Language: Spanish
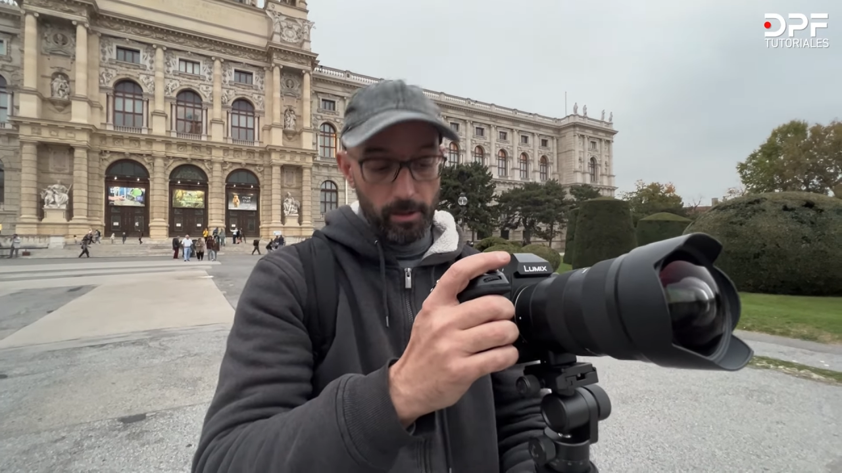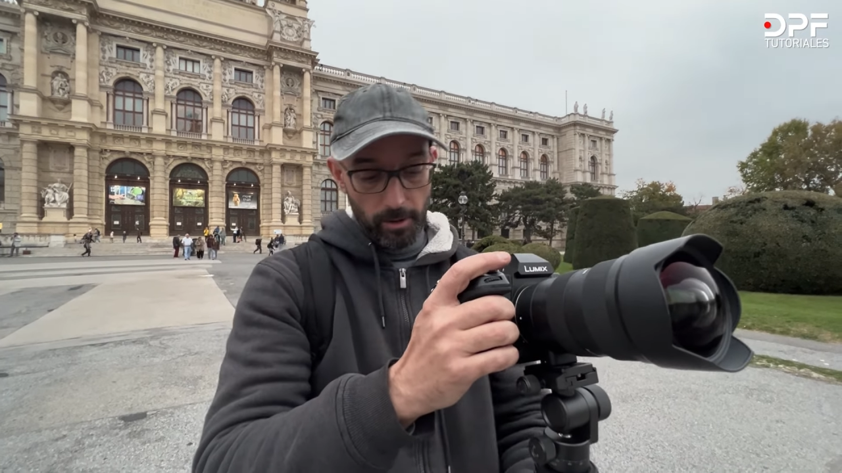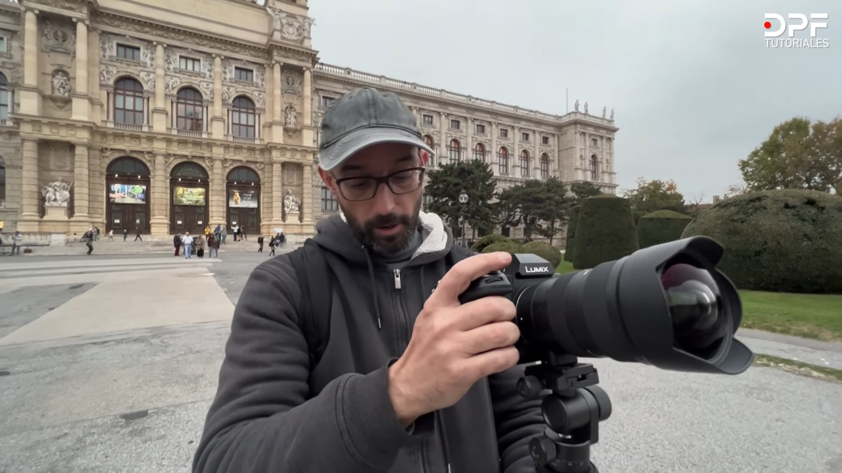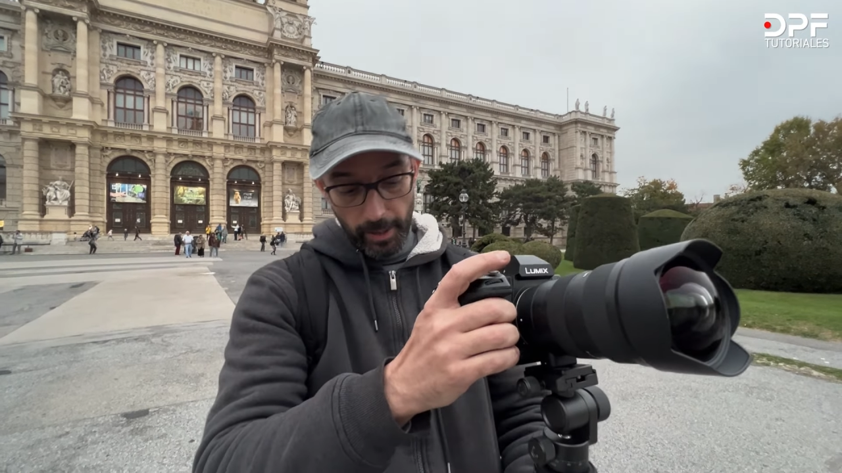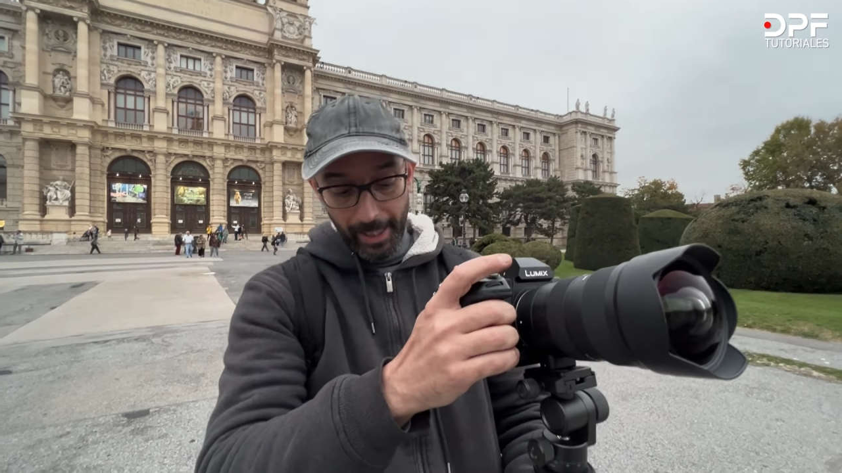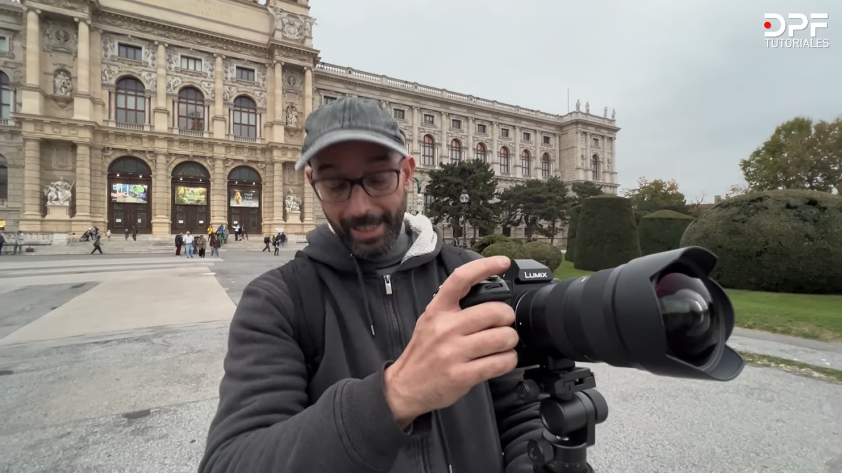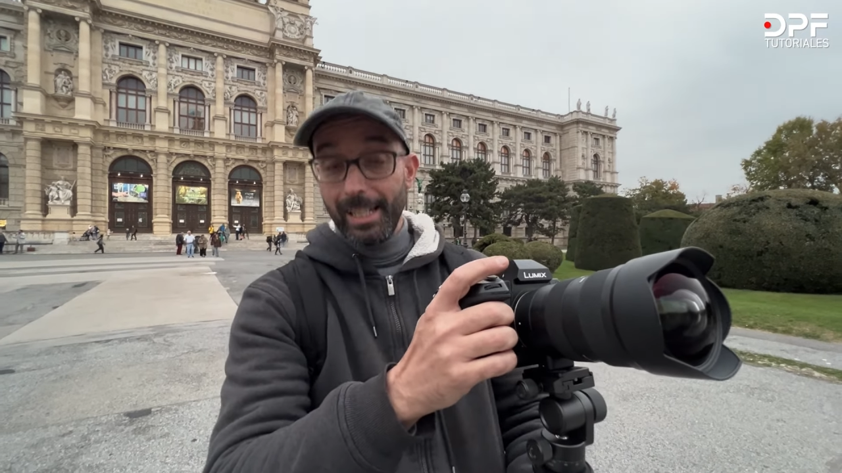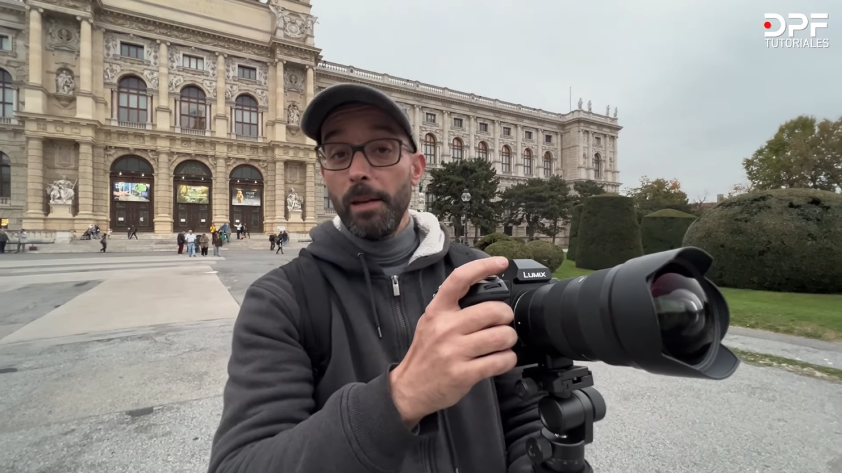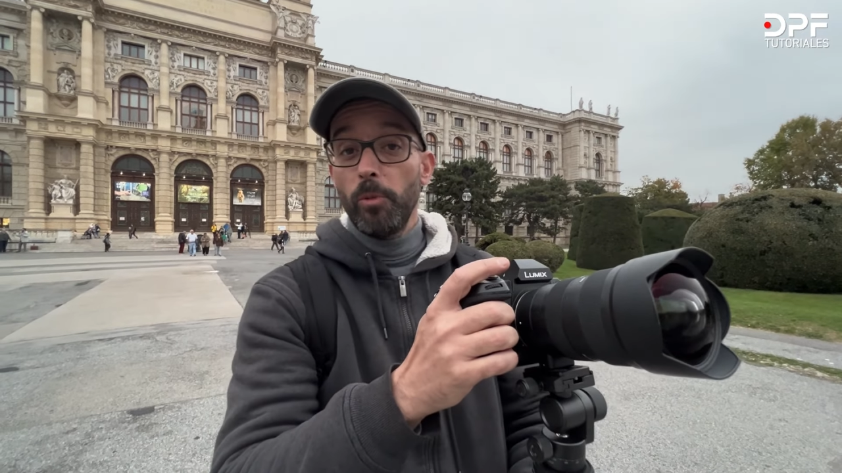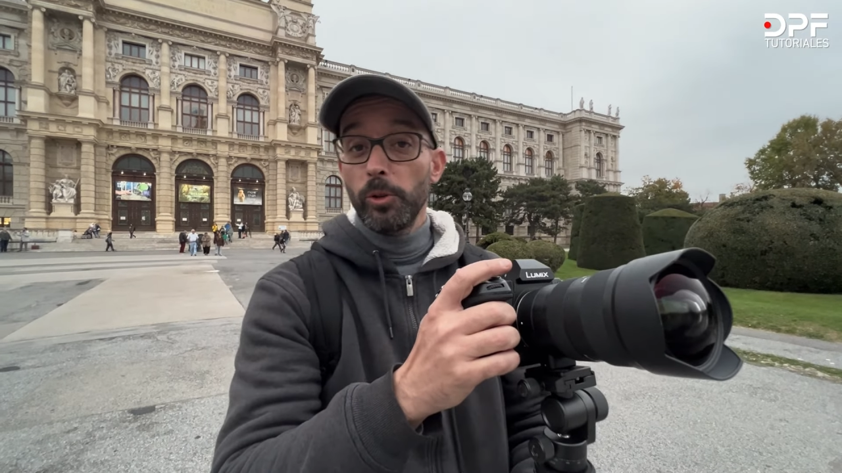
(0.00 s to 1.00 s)
con el
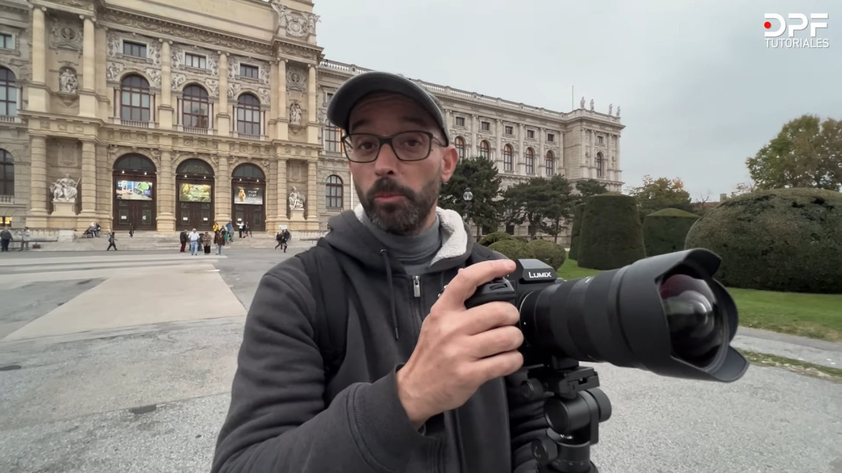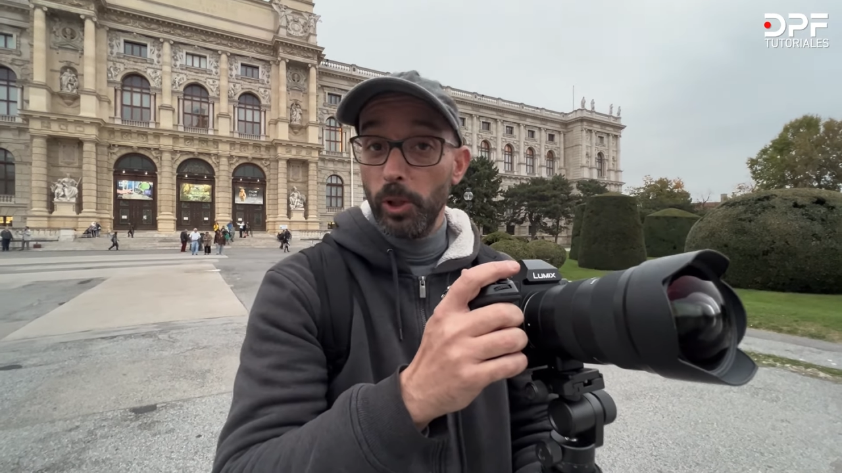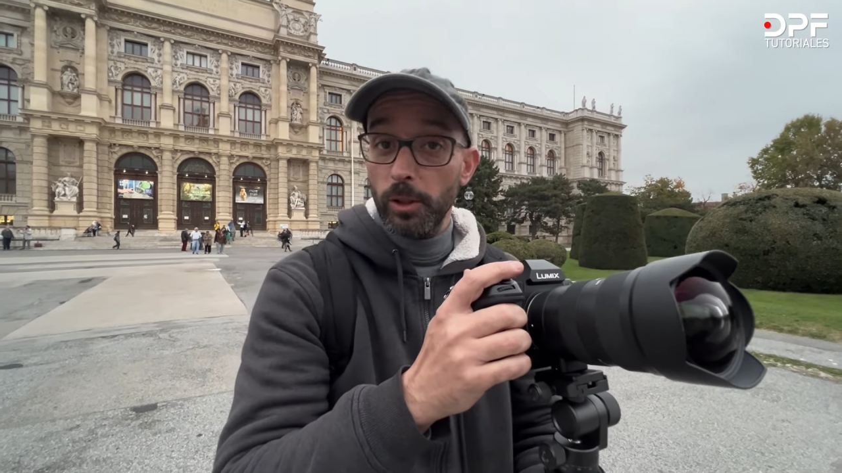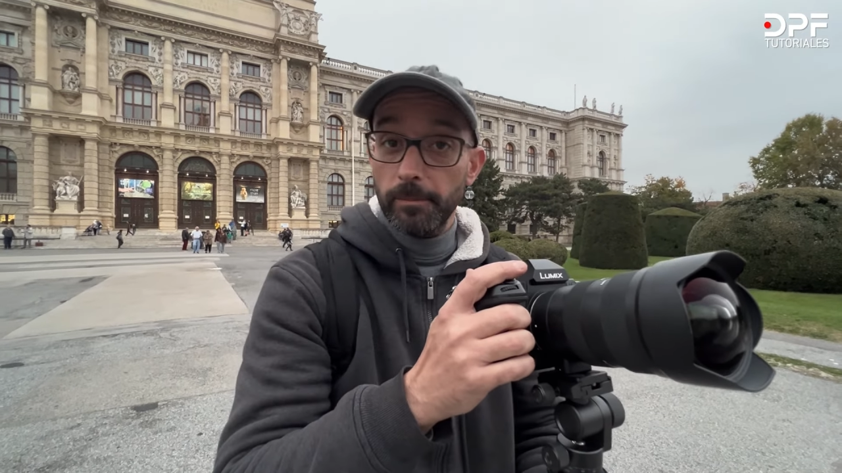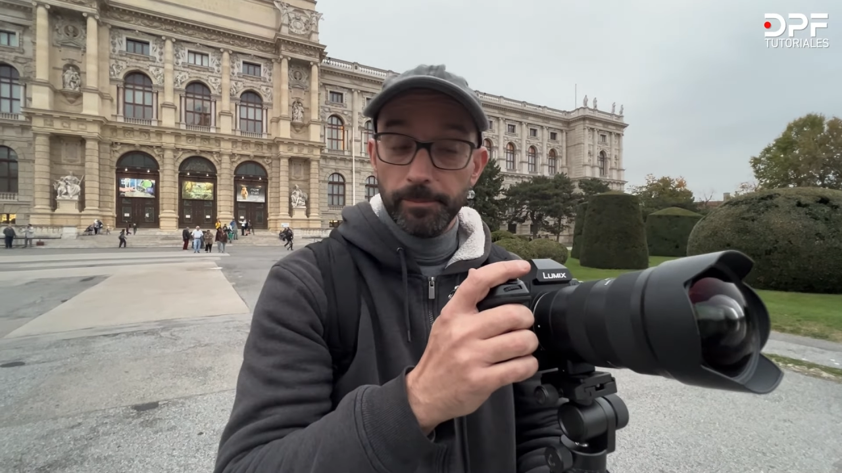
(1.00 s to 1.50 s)
Slypod Pro.